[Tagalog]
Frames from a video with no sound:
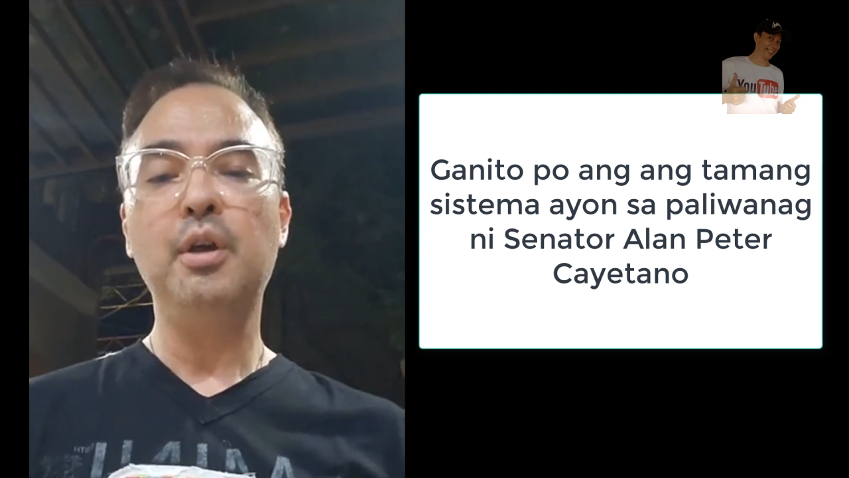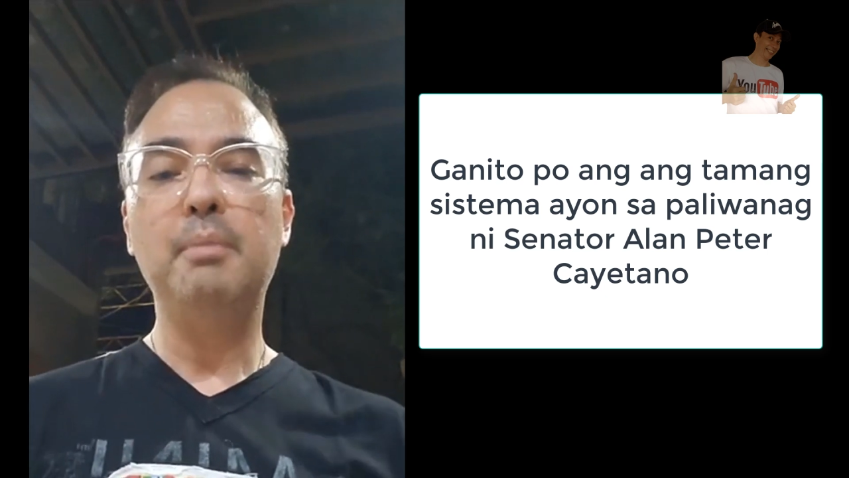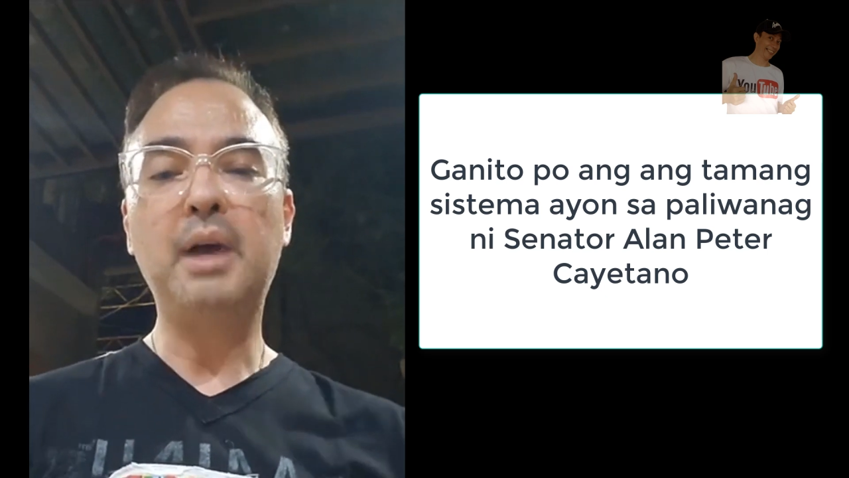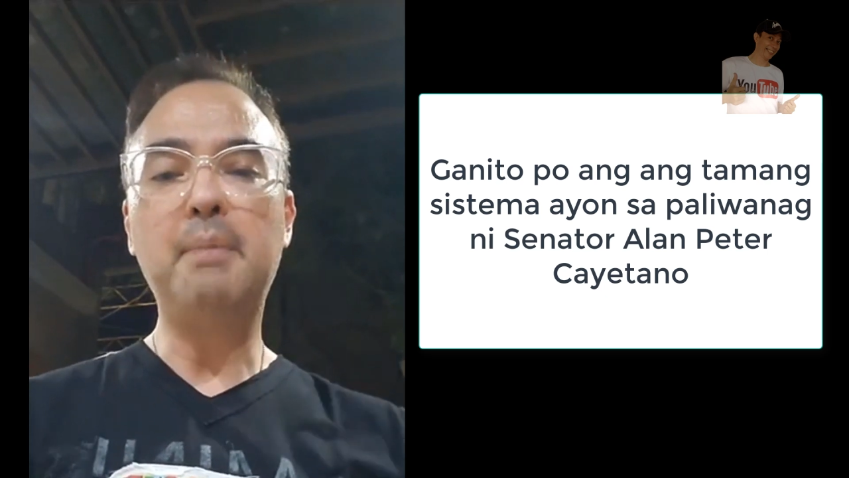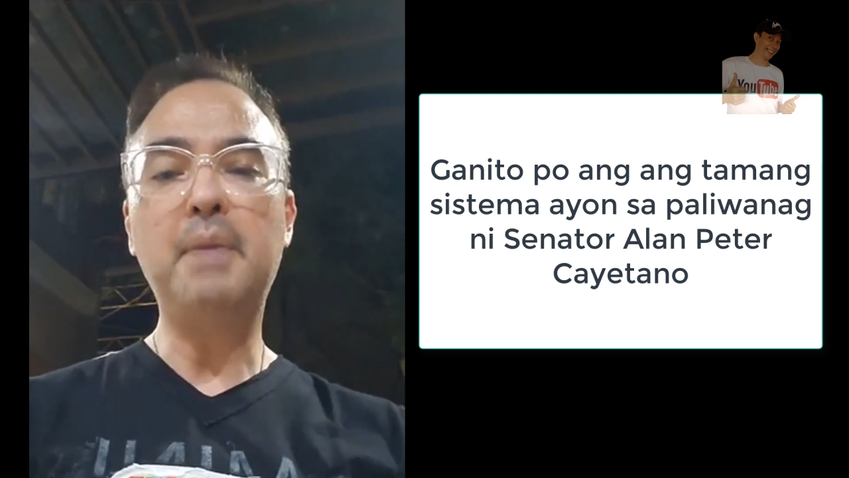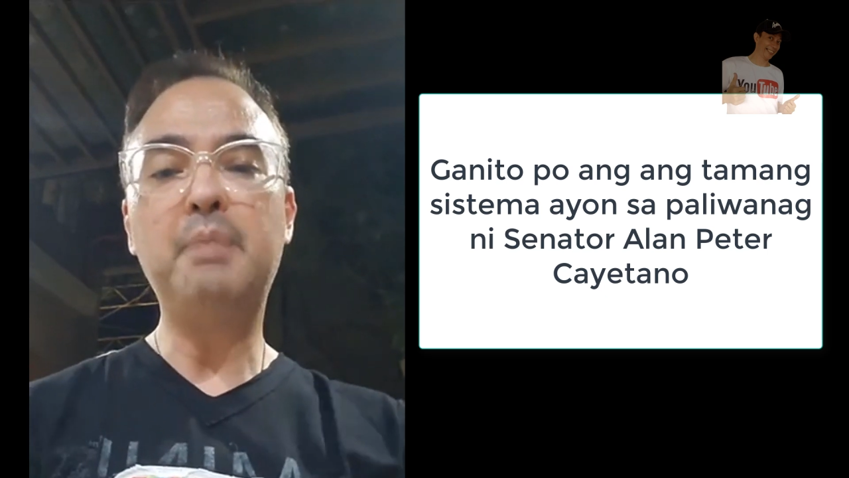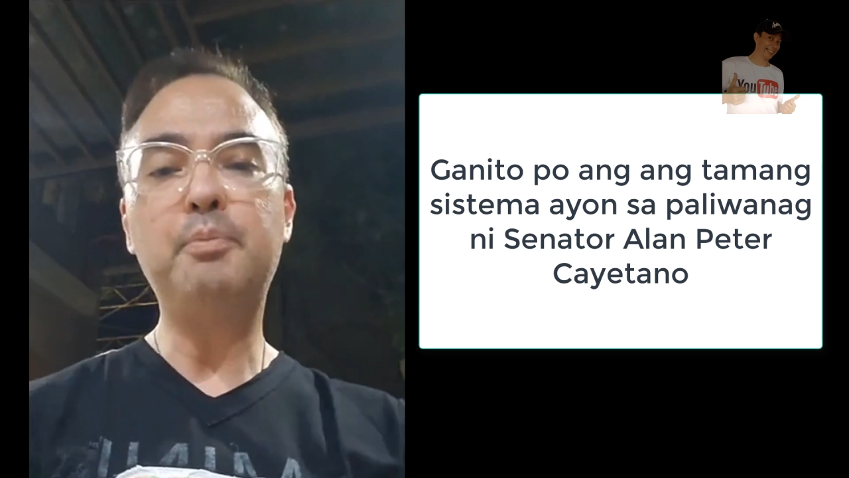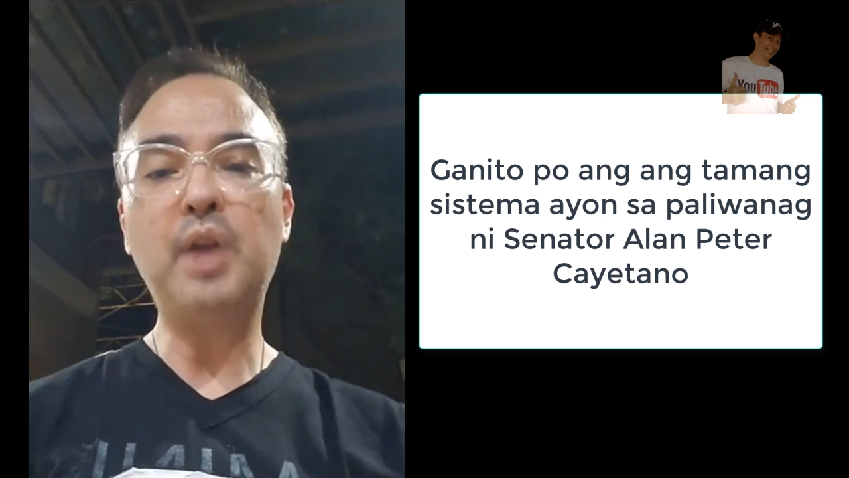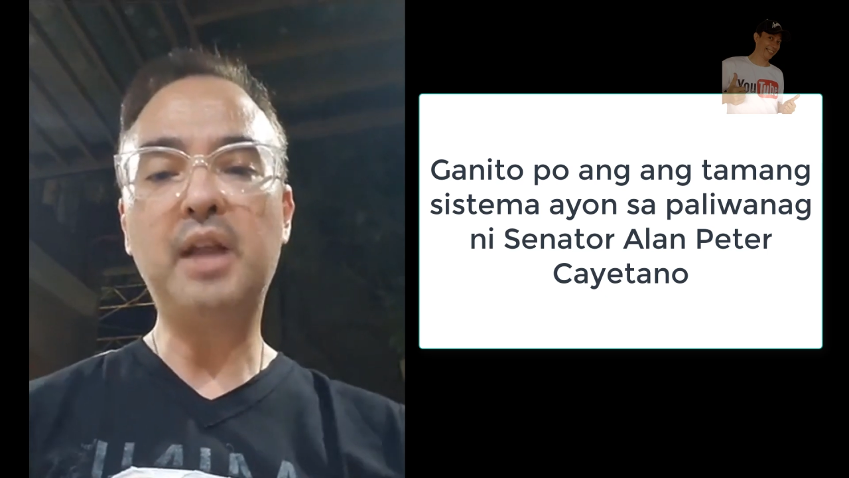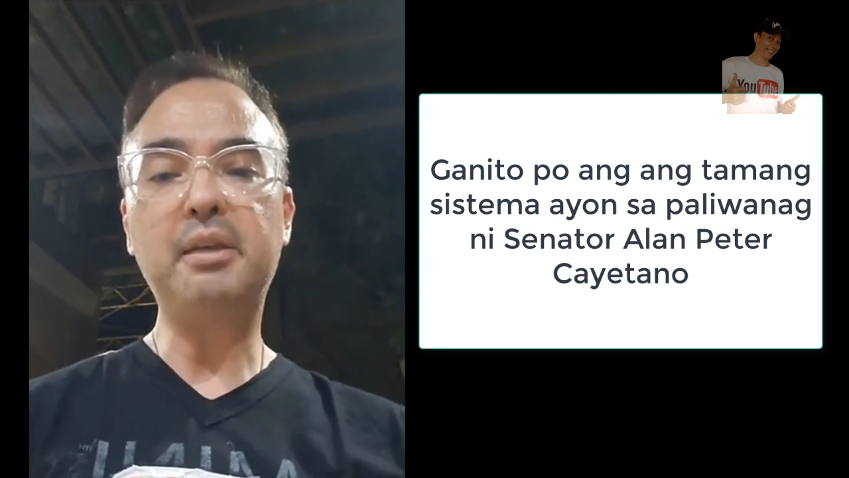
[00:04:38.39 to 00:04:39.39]
mga mahal
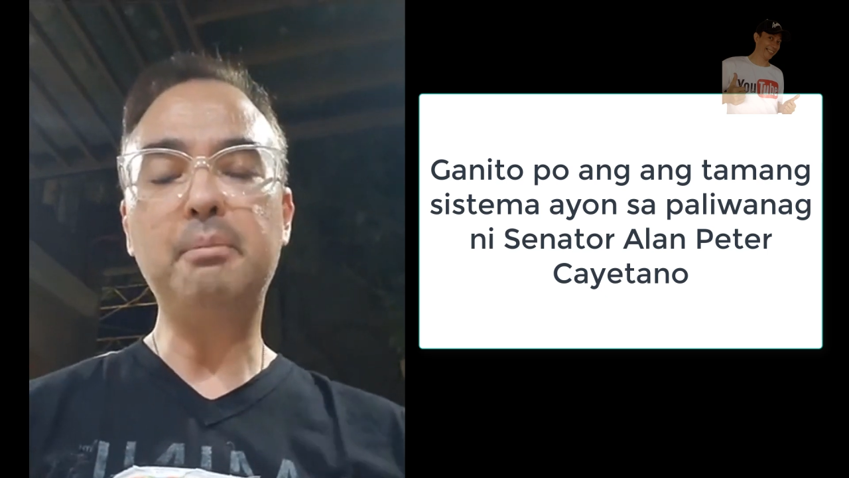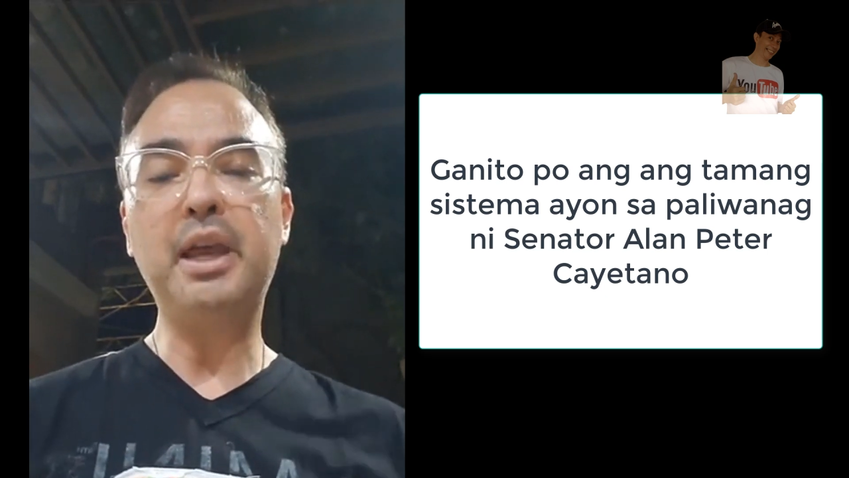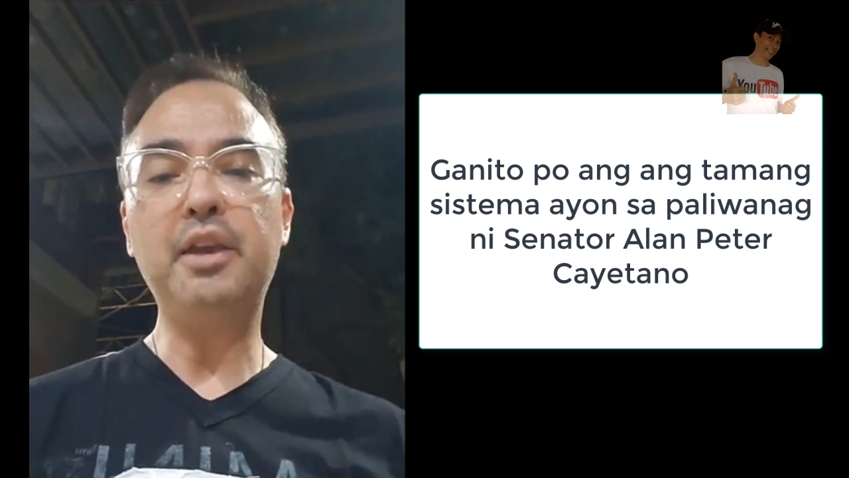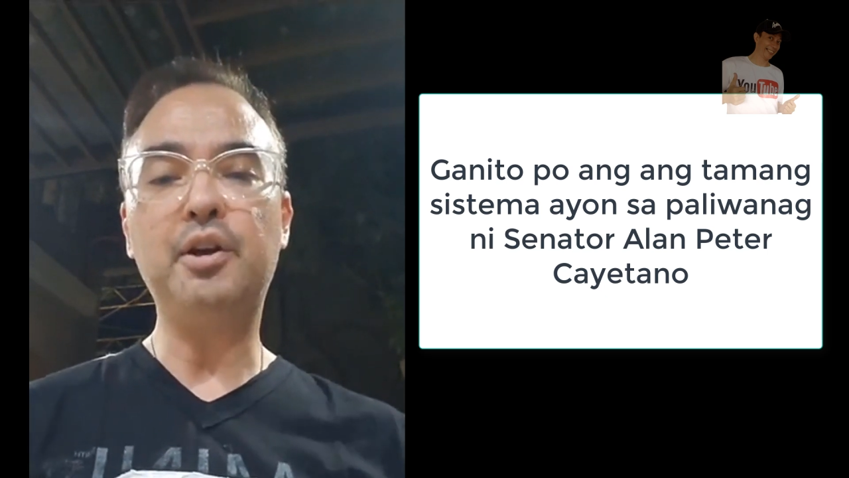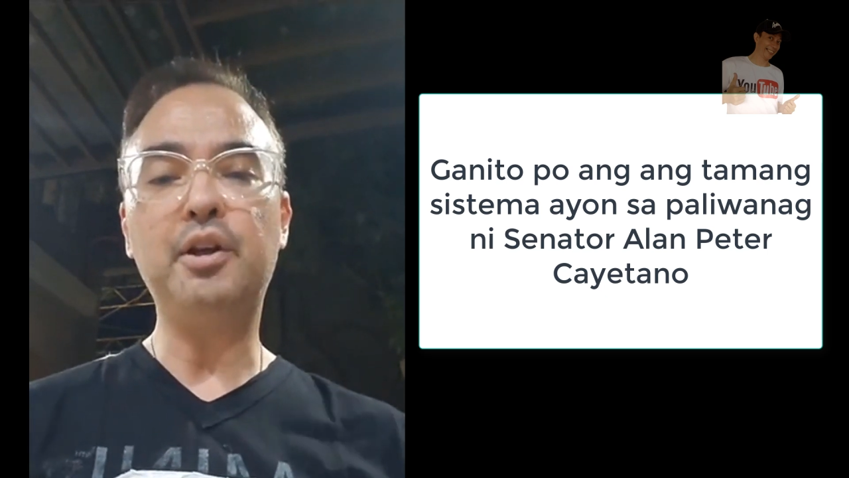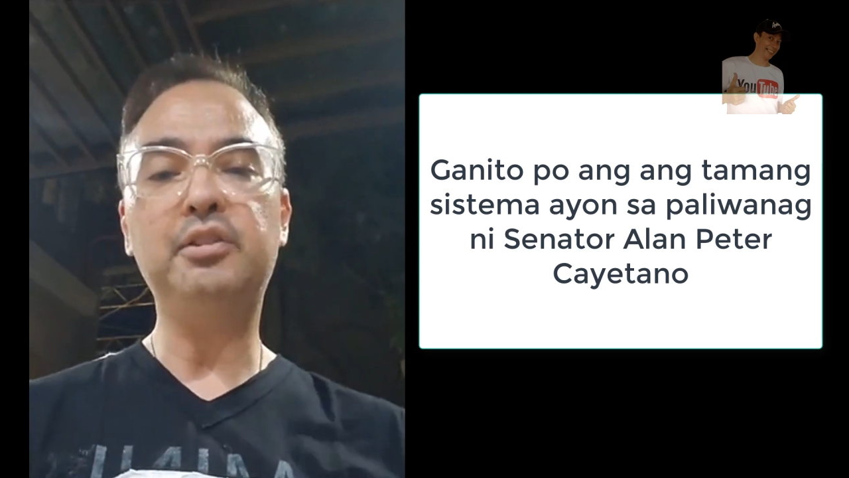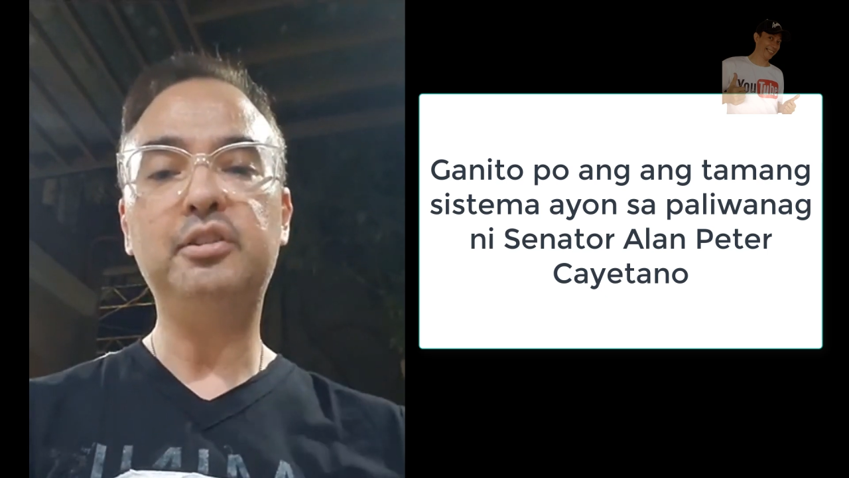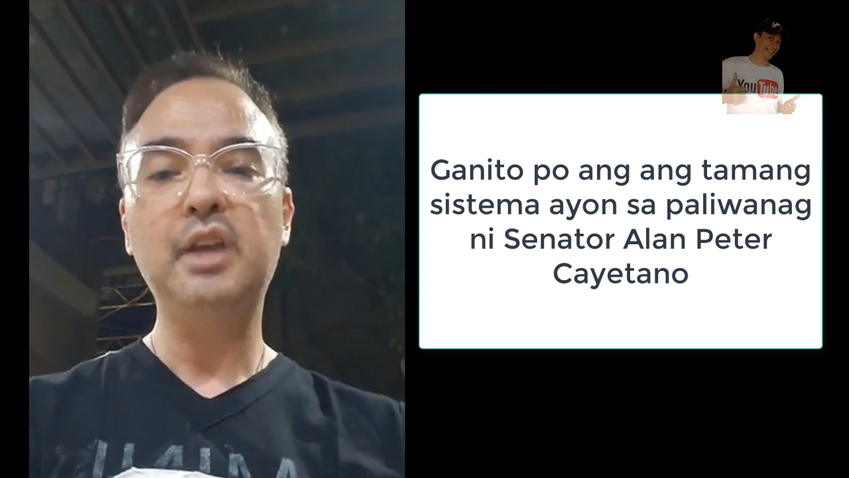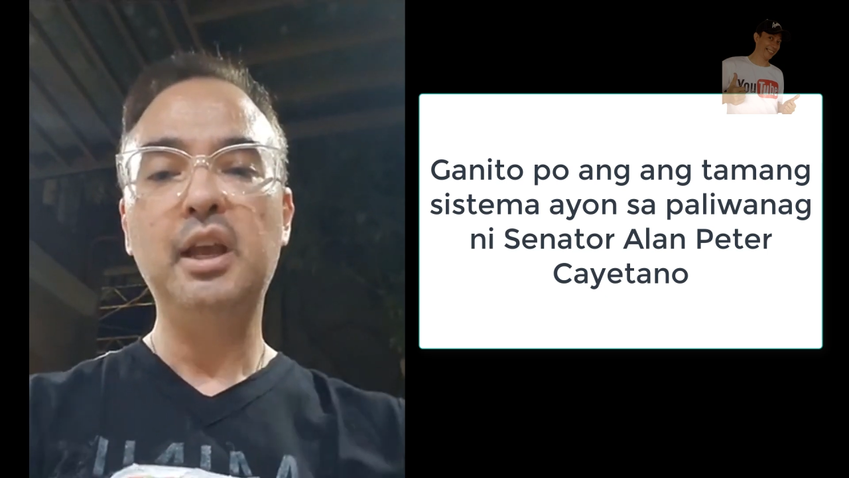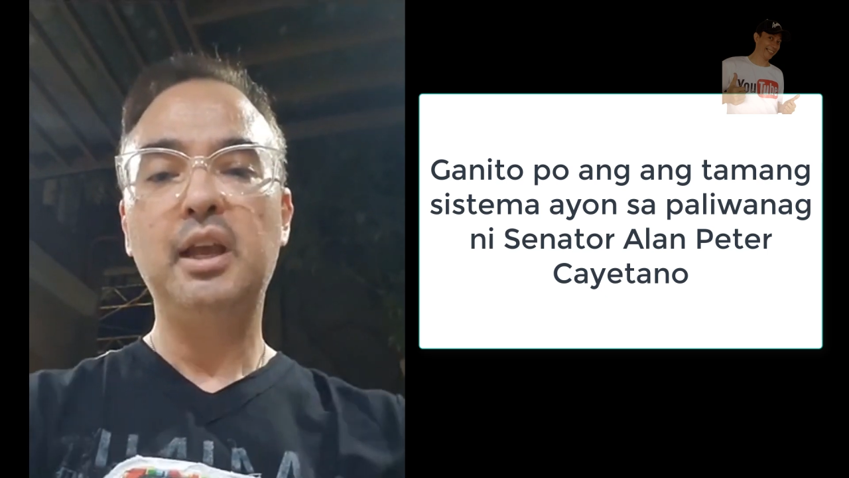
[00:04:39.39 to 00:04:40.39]
po nating mayors,